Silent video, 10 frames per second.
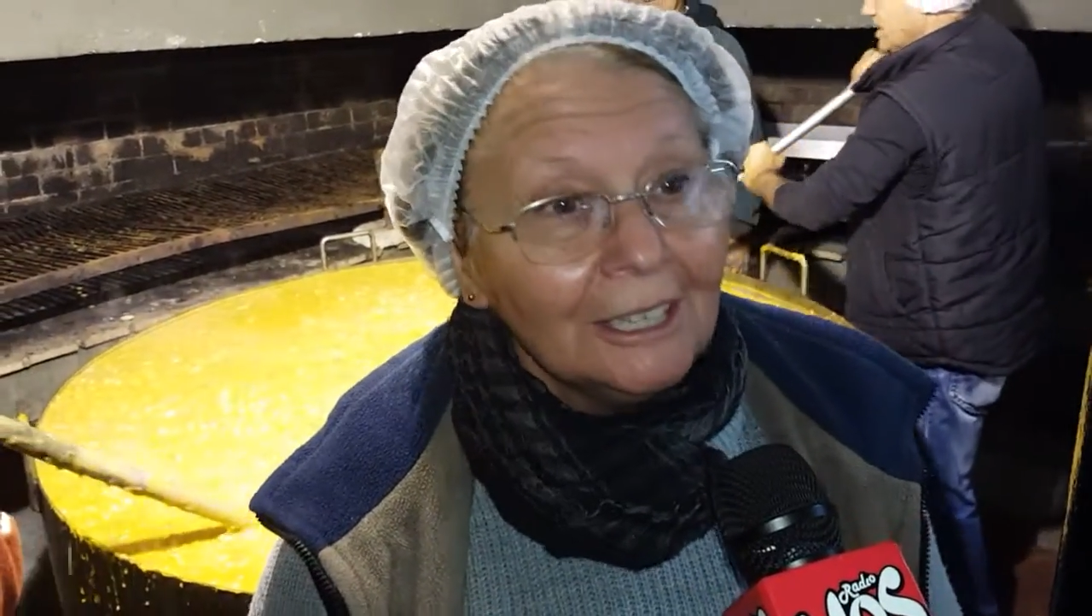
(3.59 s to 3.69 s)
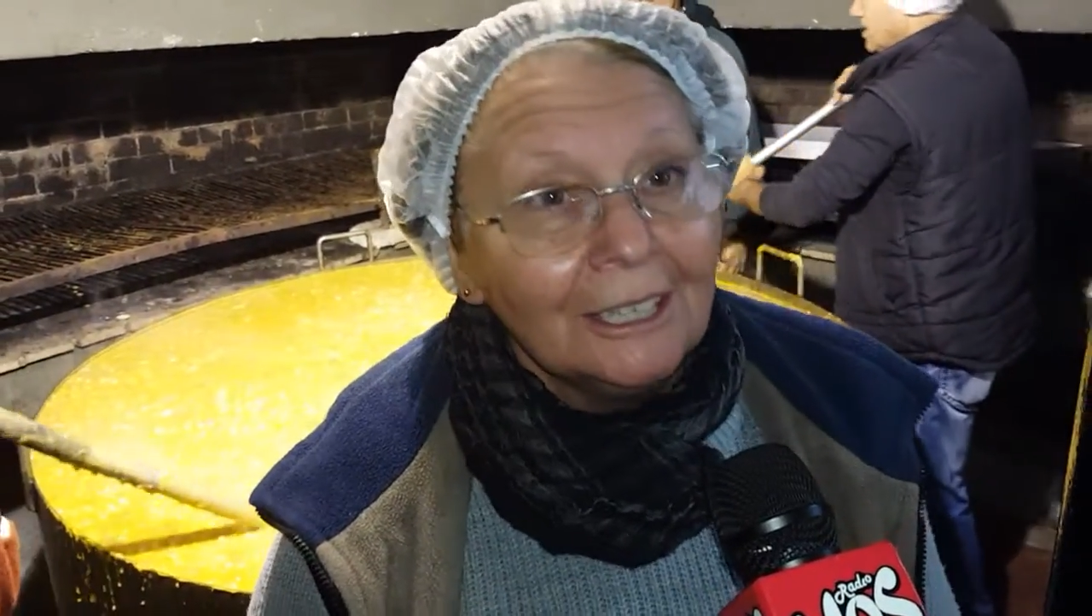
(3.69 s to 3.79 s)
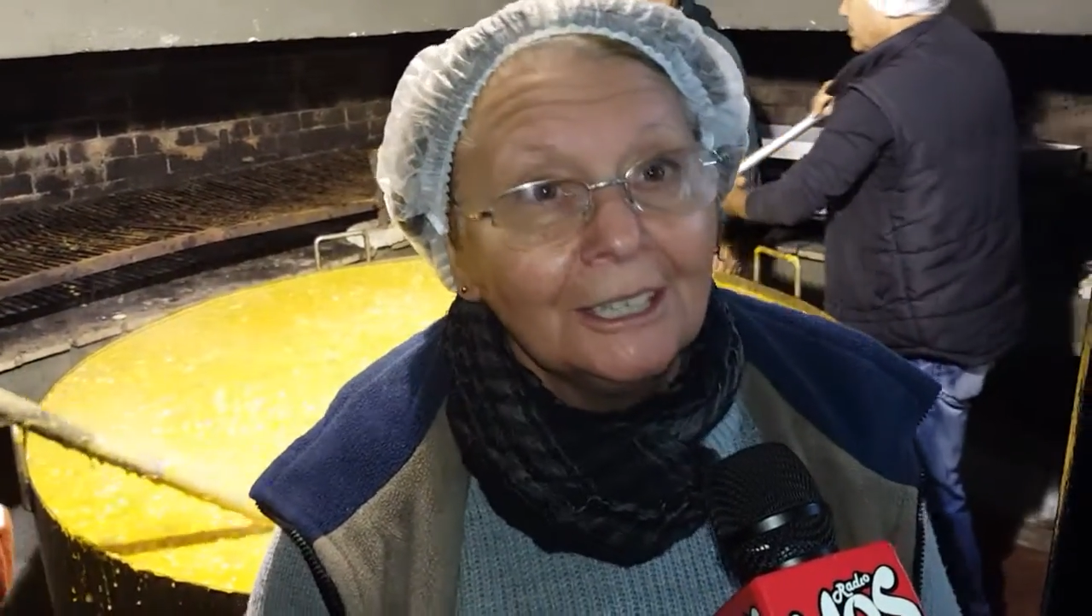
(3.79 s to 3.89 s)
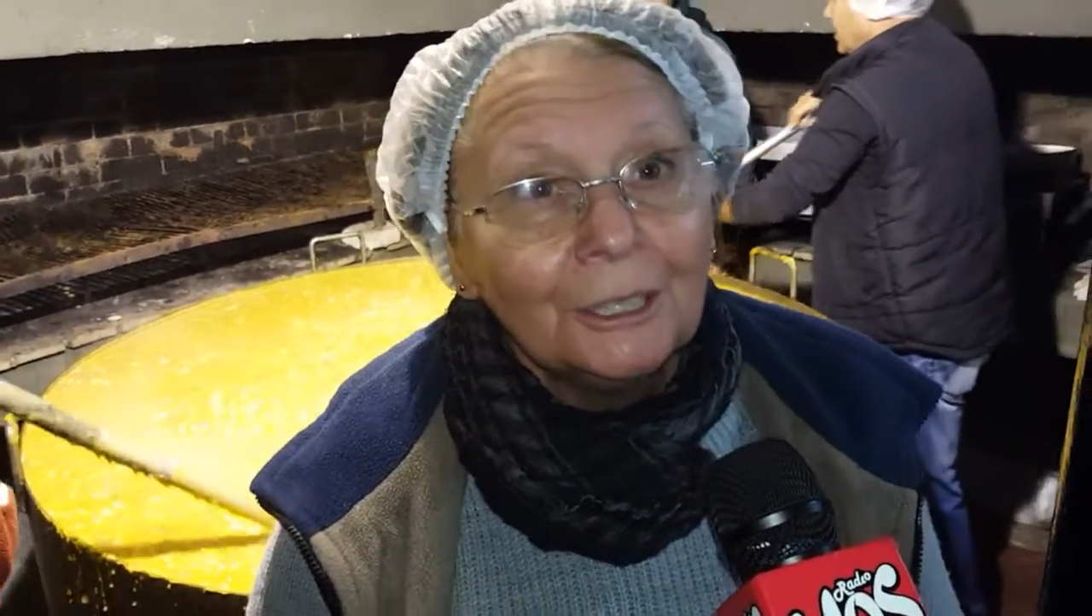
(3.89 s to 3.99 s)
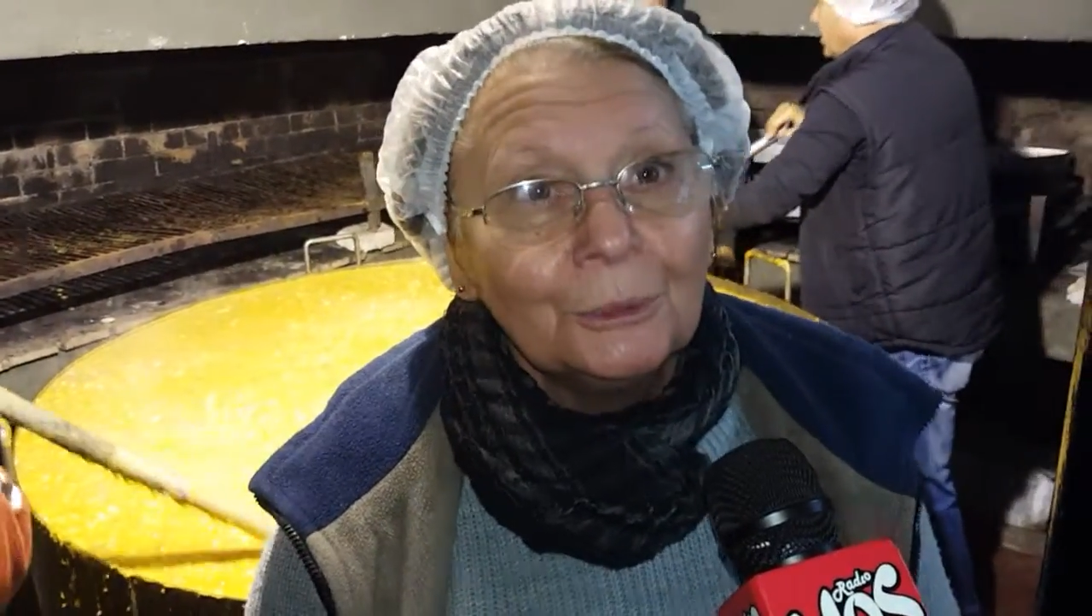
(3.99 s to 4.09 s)

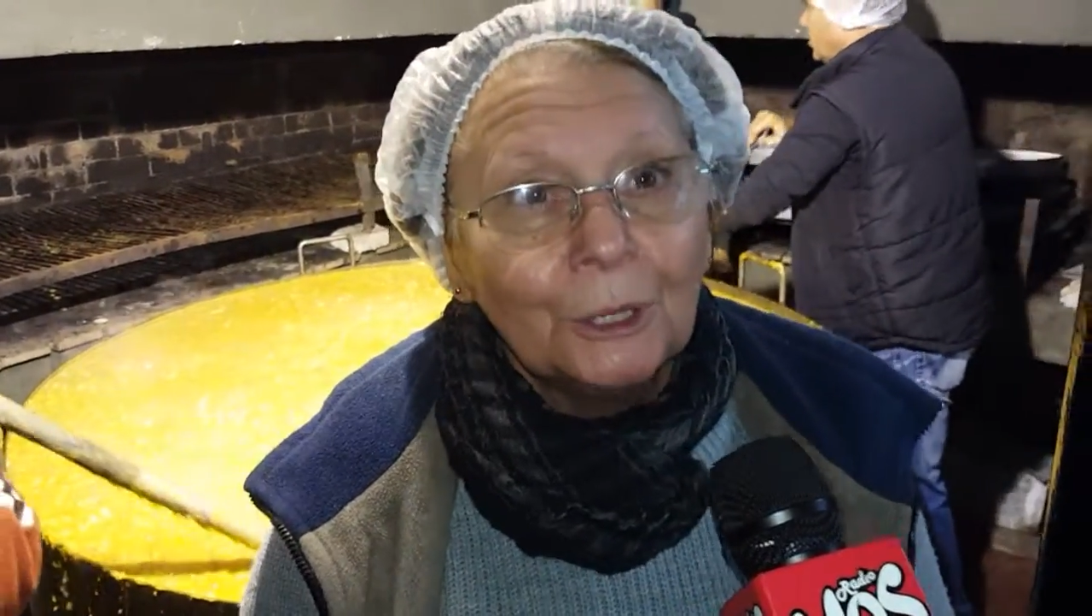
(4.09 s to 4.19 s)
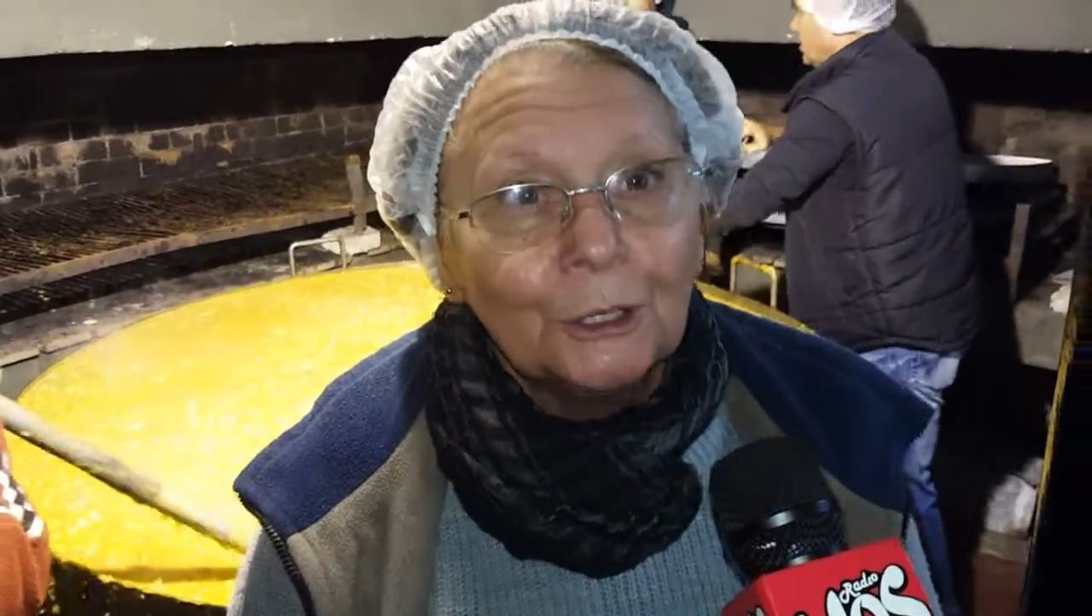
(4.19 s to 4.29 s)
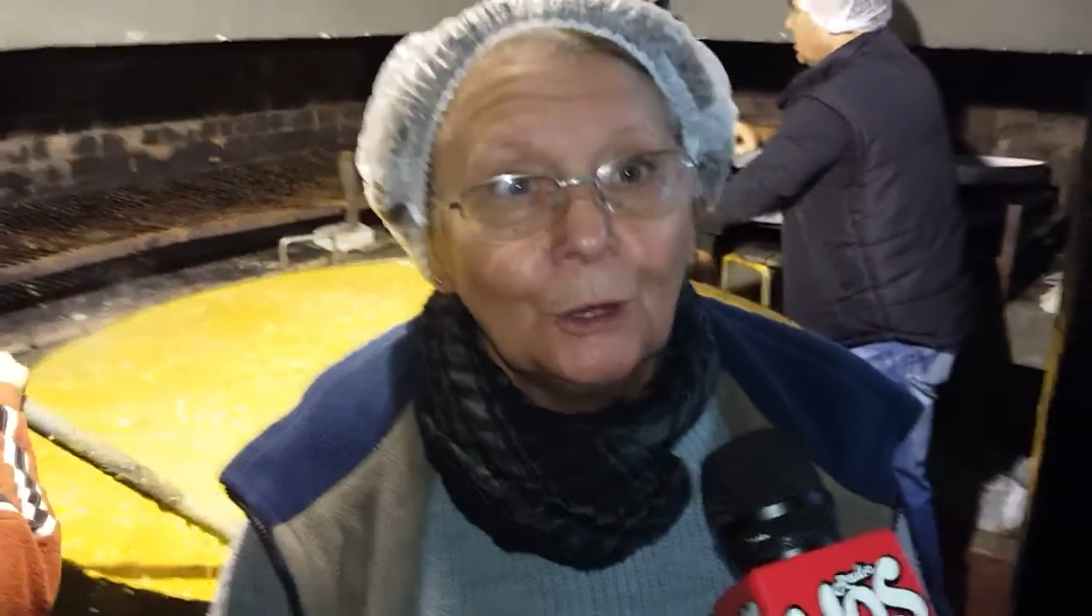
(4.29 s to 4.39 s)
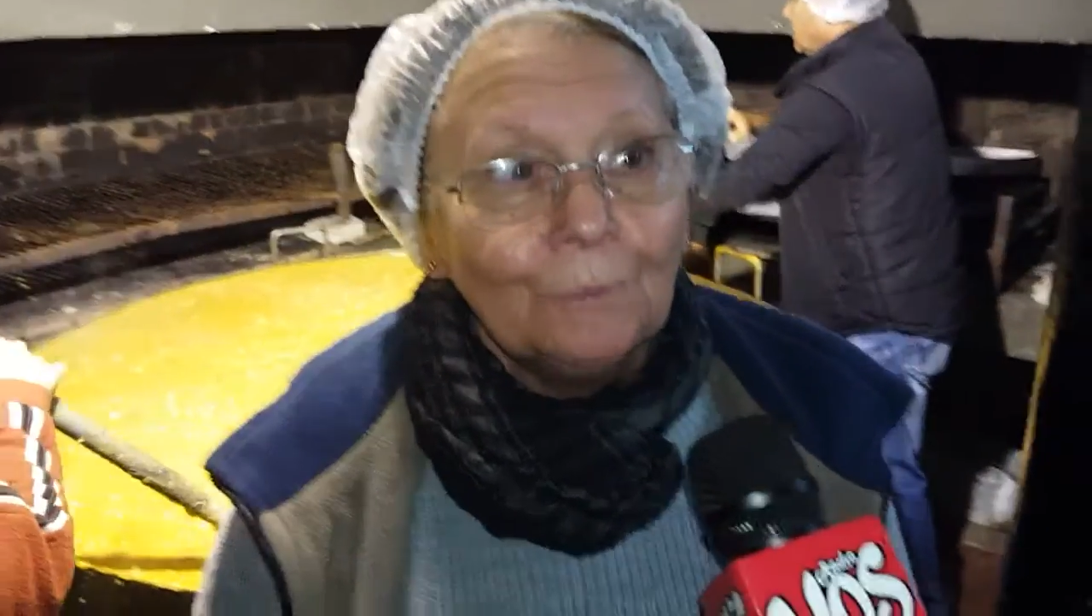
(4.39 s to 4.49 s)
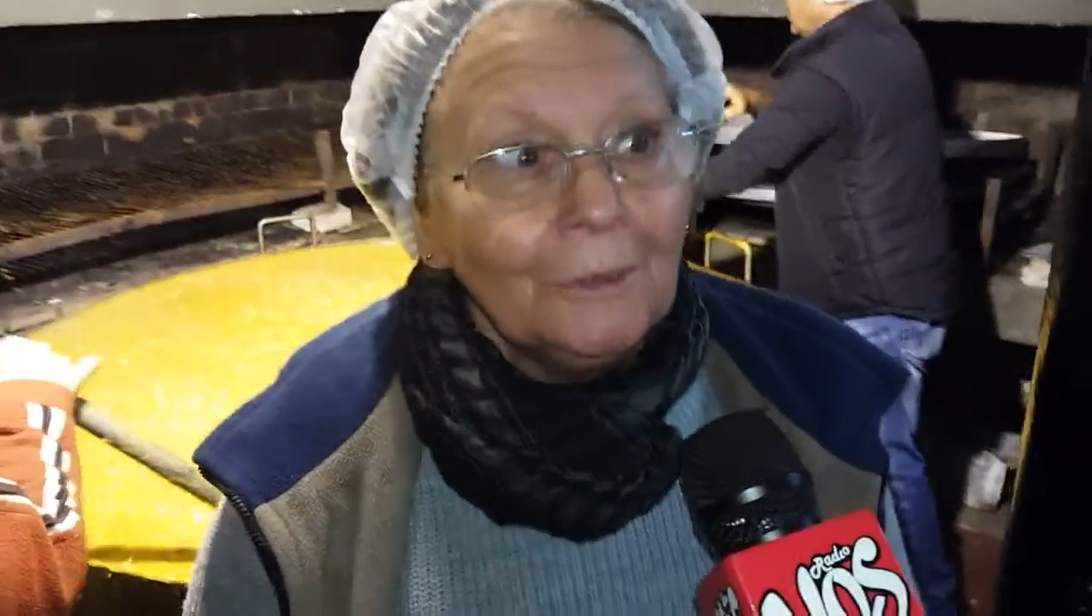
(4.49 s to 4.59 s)
y
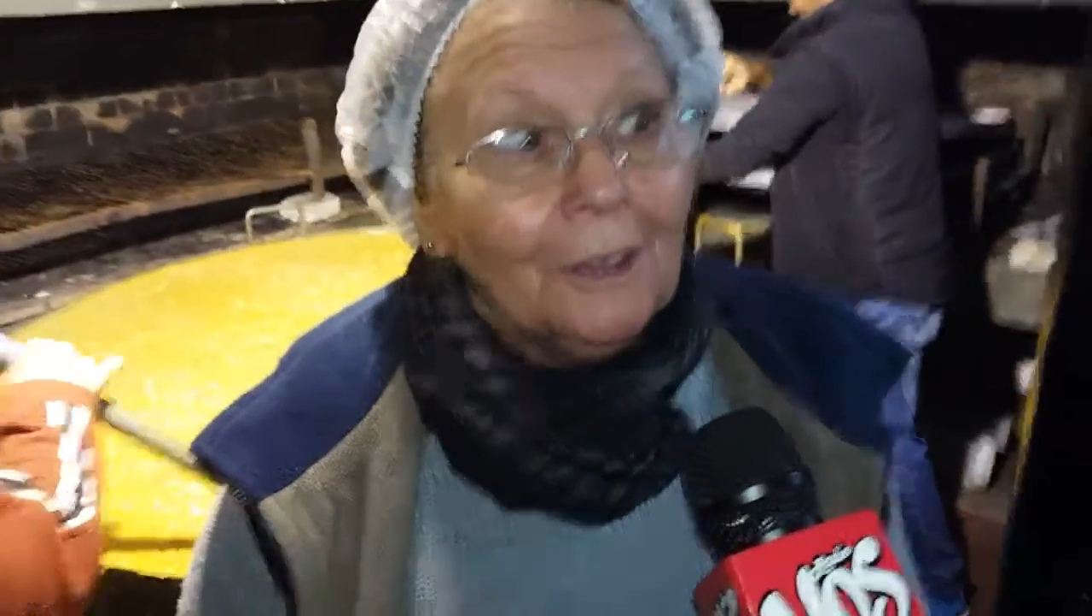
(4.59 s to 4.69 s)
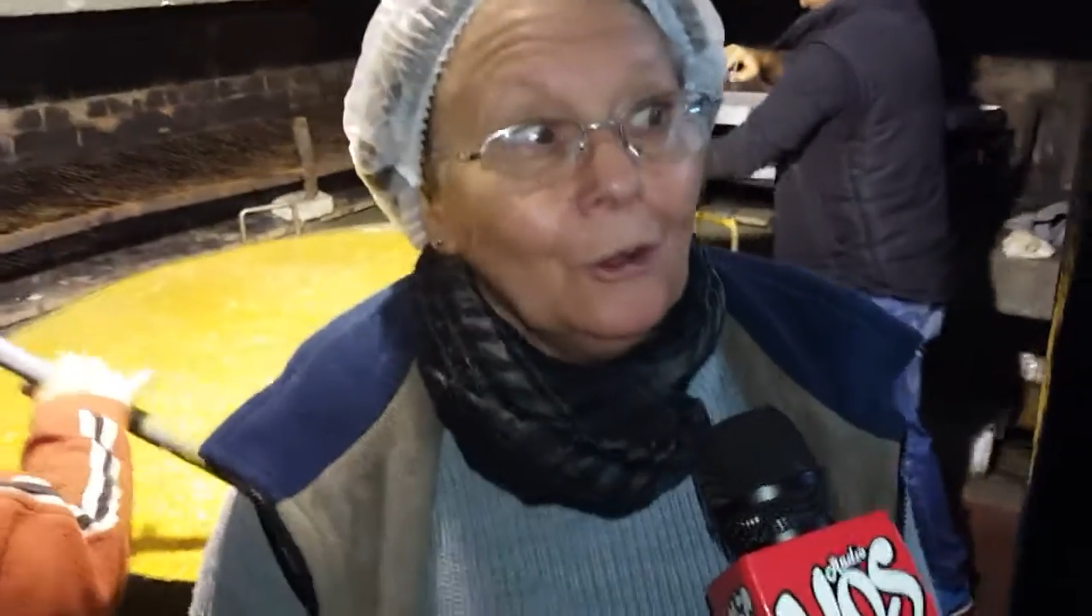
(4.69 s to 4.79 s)
bueno,